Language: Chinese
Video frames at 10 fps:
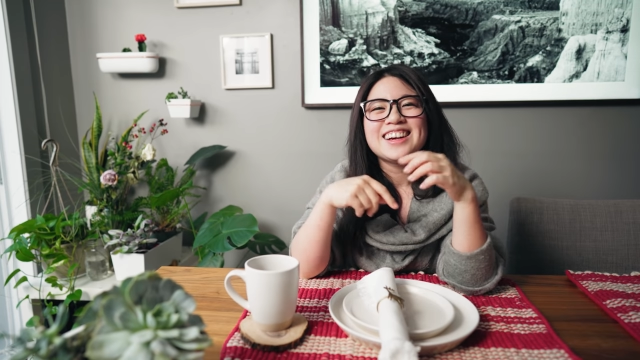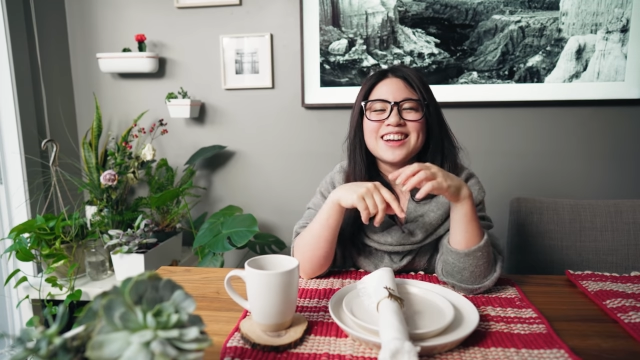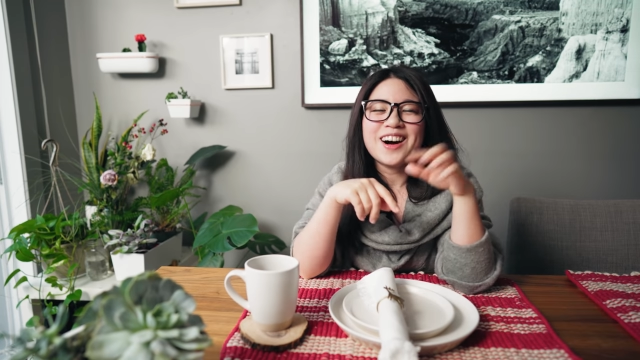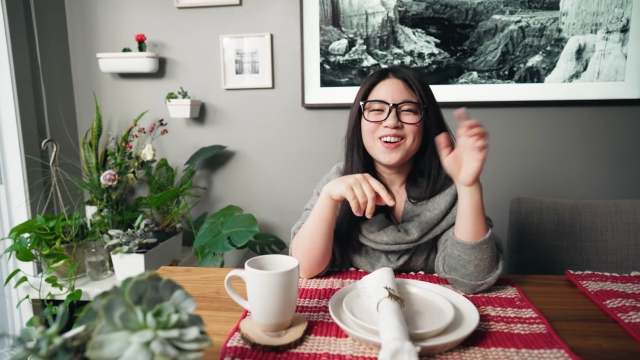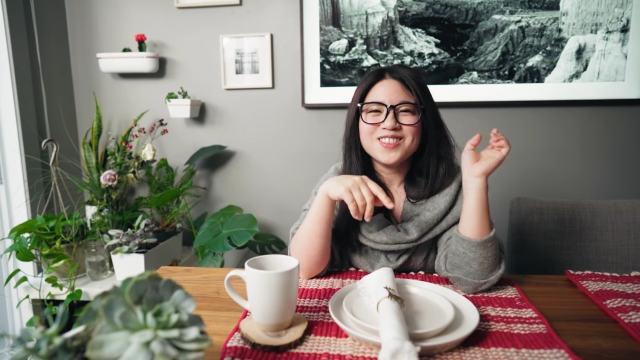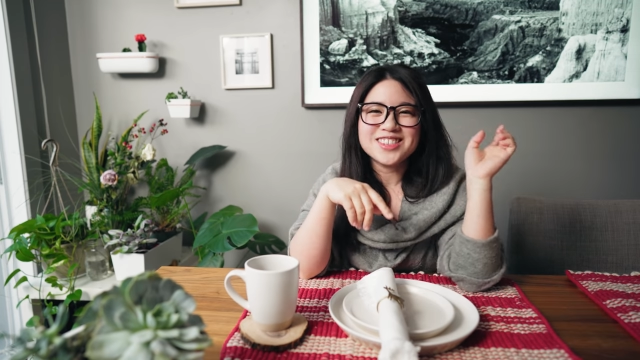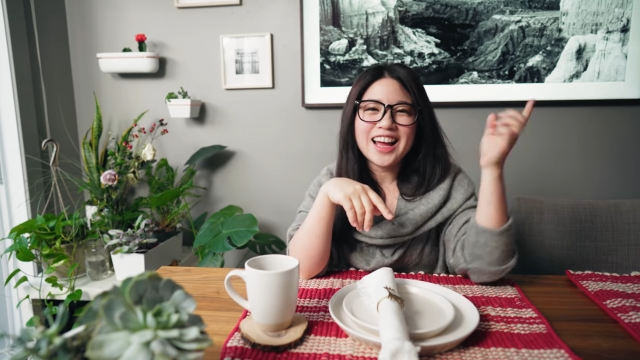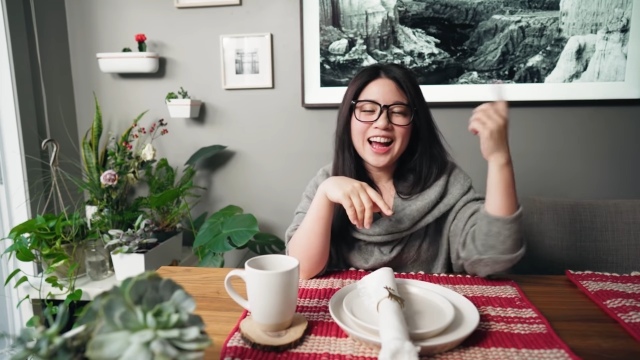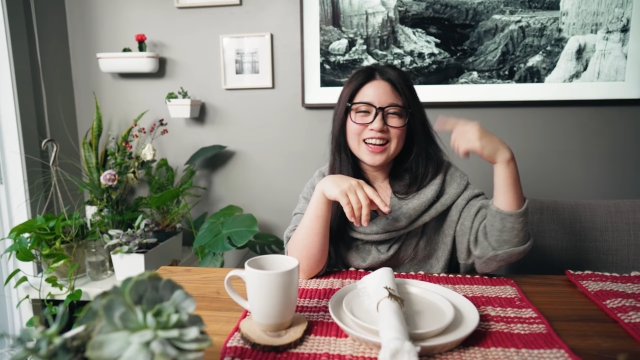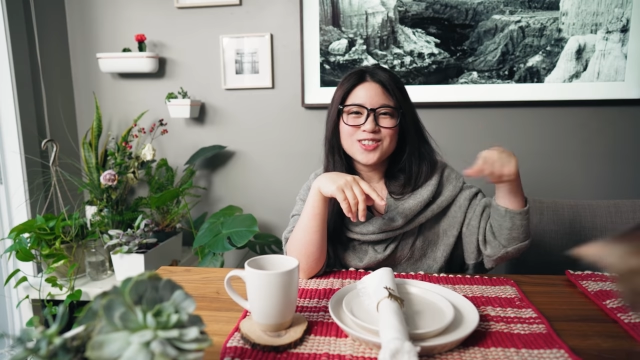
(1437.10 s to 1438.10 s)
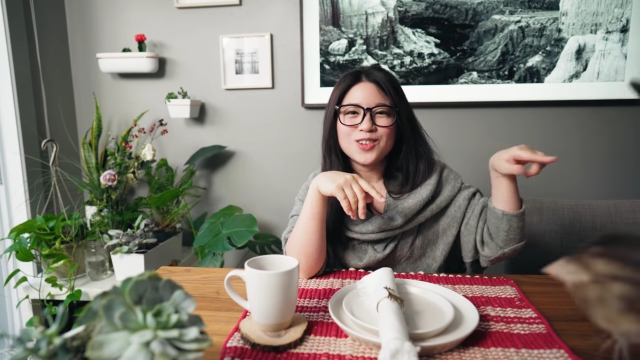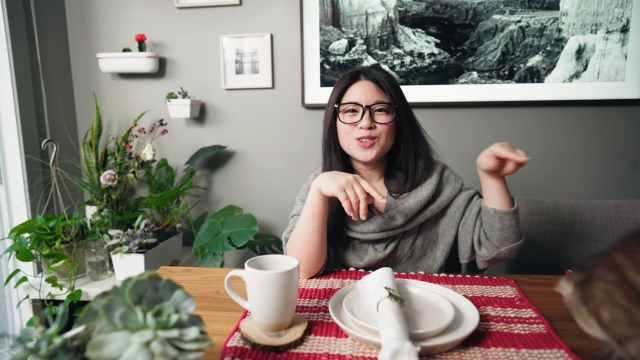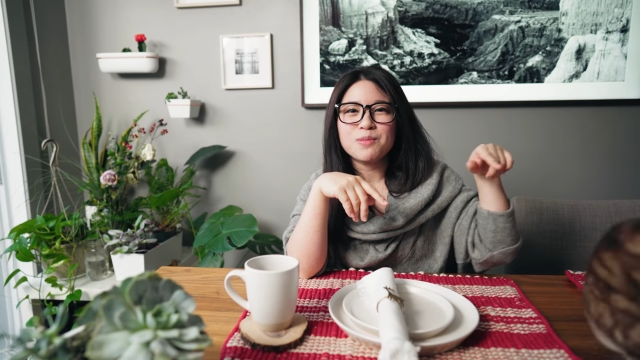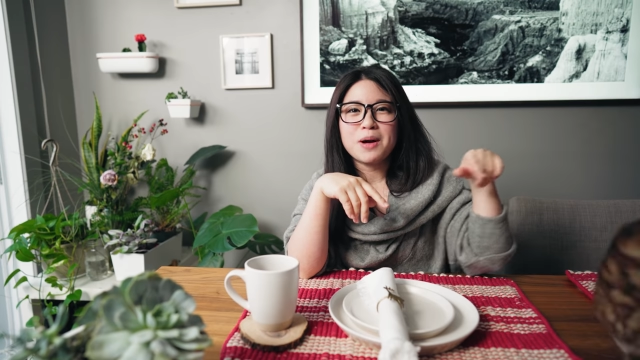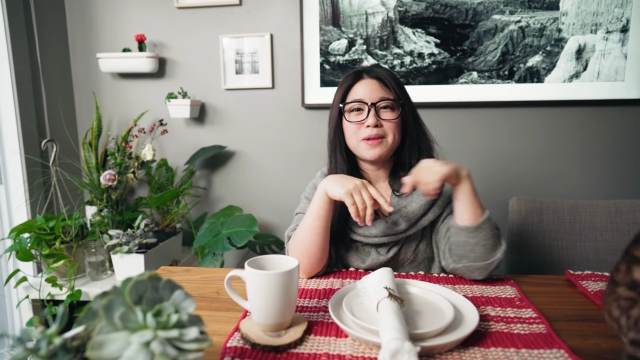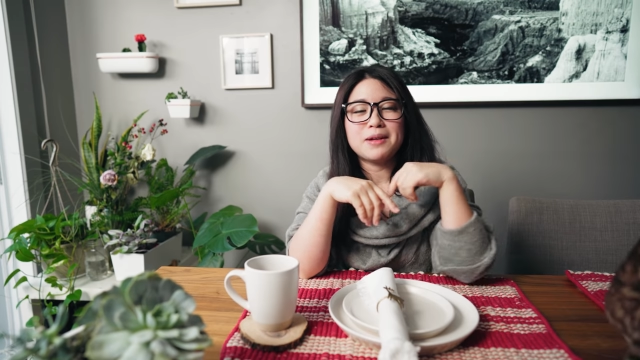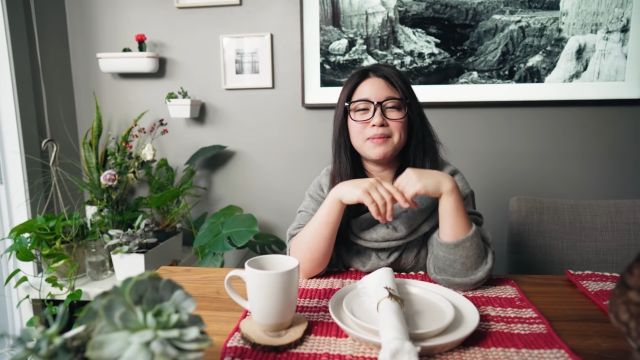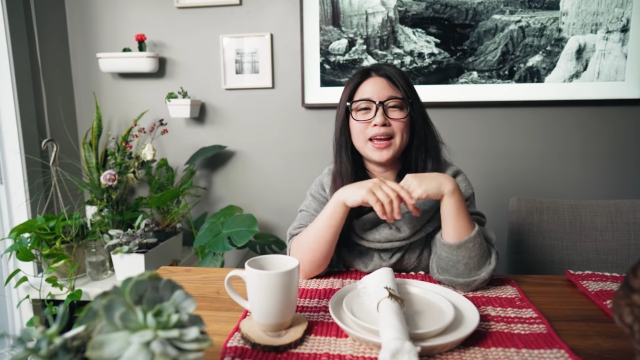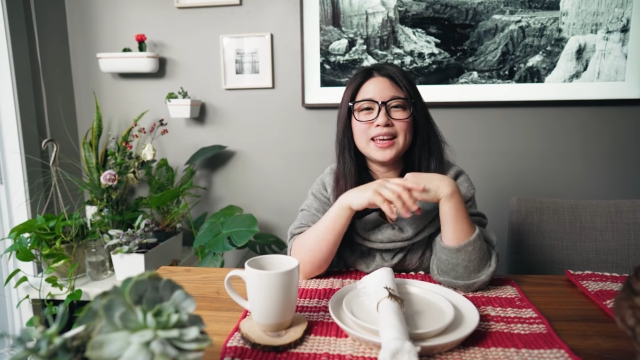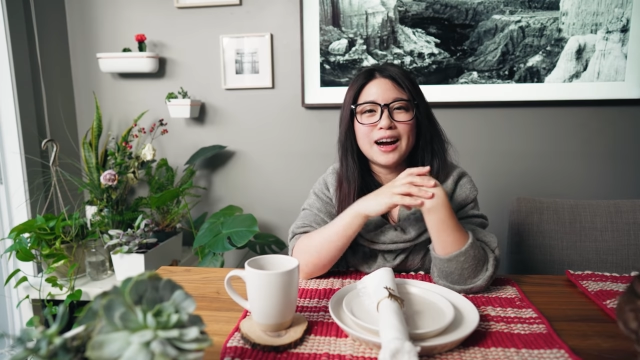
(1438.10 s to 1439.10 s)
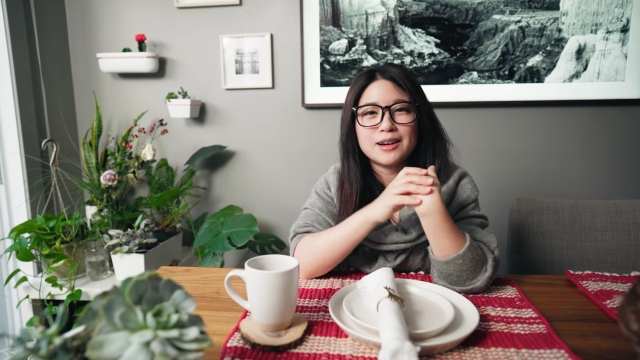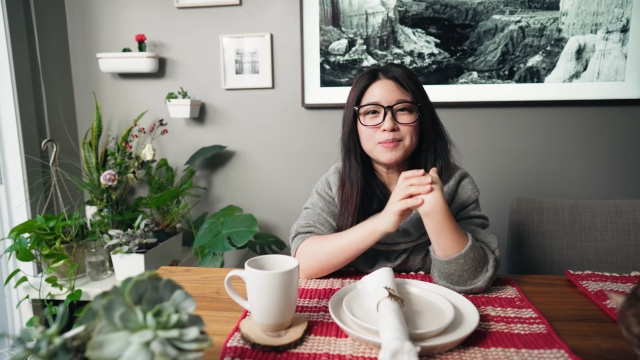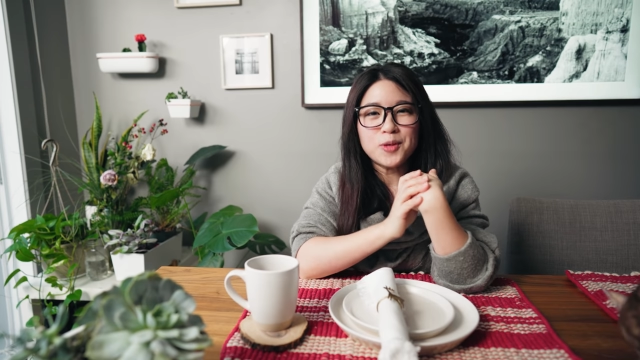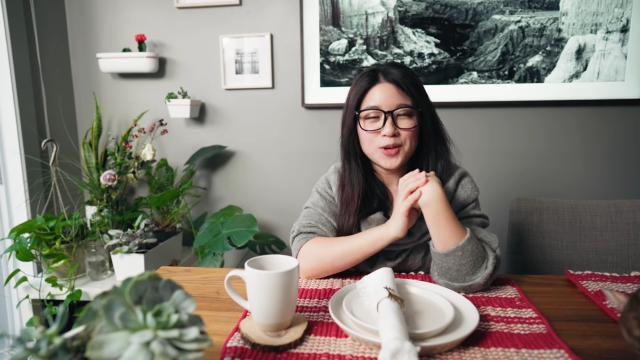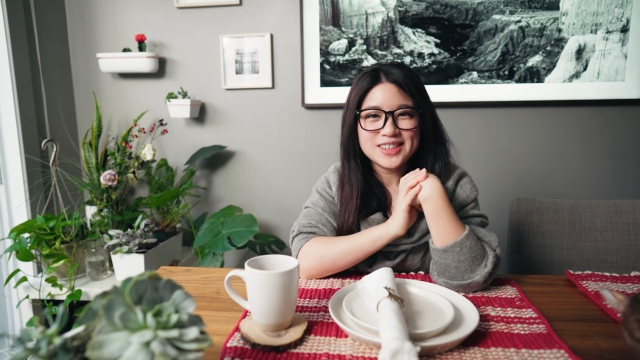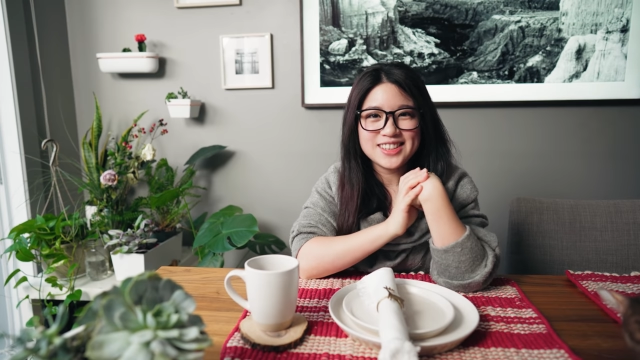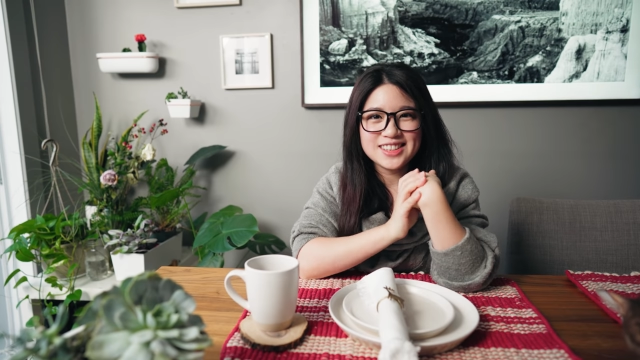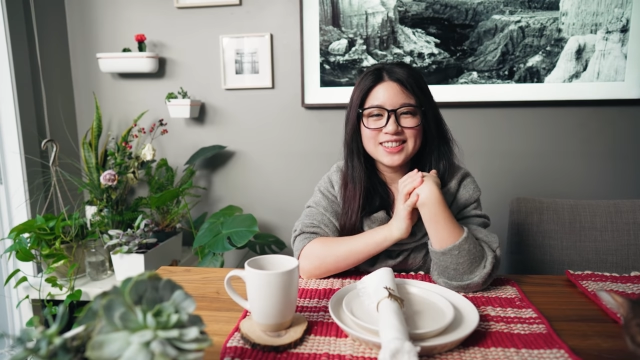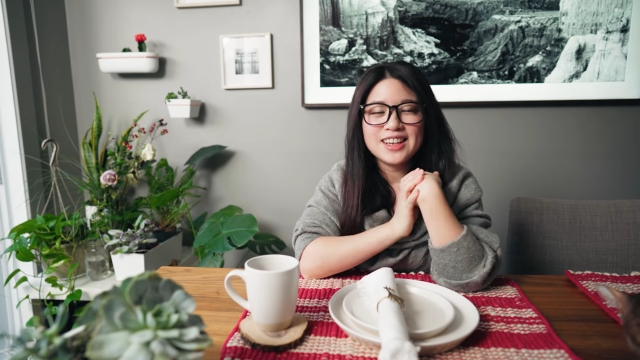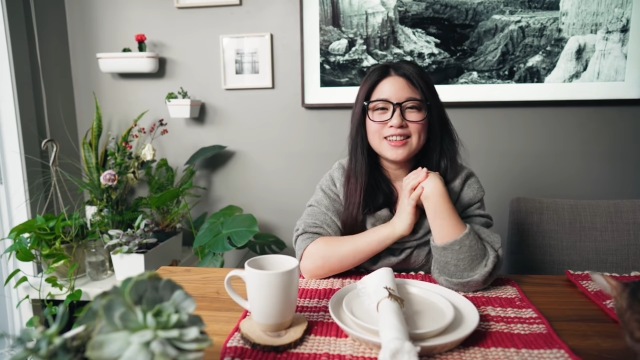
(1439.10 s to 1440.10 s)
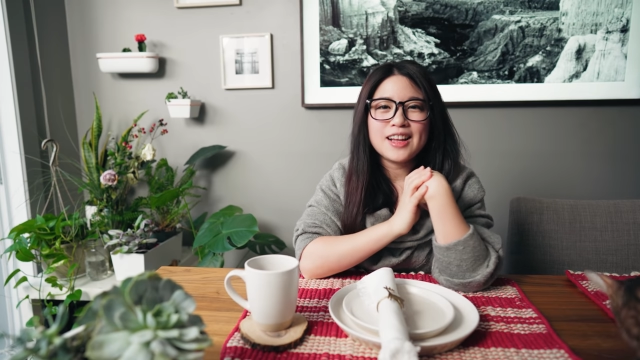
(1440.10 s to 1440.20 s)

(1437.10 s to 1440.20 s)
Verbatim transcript: 然后我们就带他走一走，慢慢培养默契。